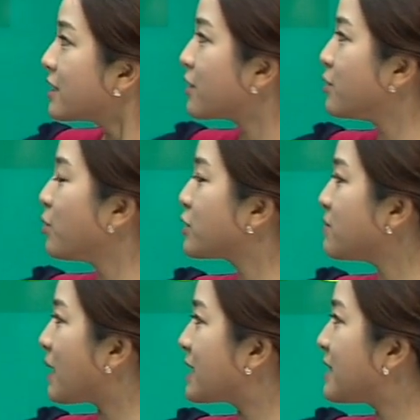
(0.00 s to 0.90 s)
그리고
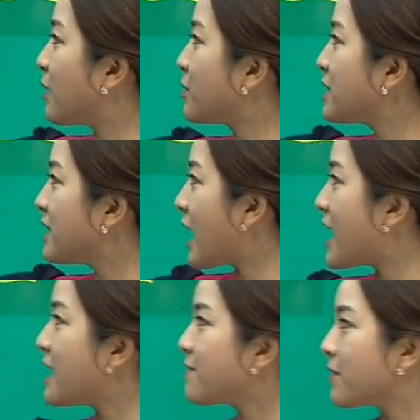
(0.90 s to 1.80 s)
요즘 많이 나오는
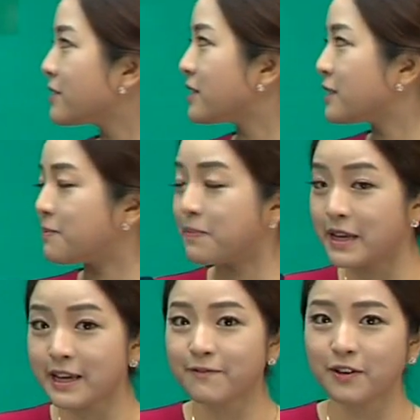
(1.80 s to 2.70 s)
A versus
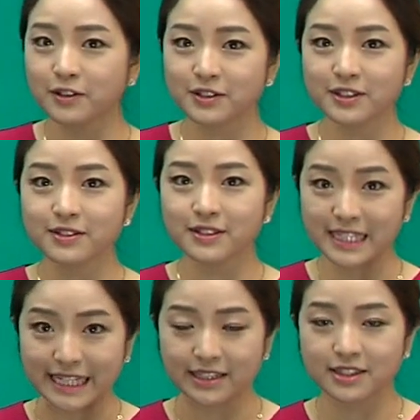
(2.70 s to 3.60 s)
B versus
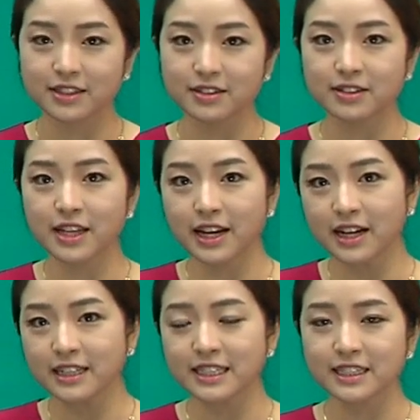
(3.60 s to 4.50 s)
C 즉 세
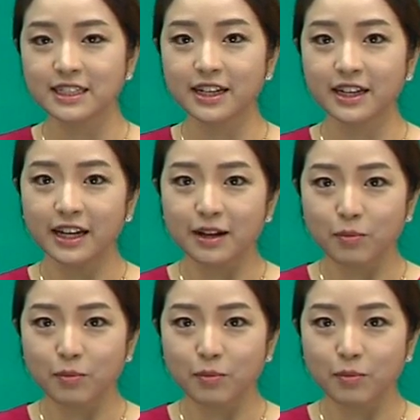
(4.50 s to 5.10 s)
가지의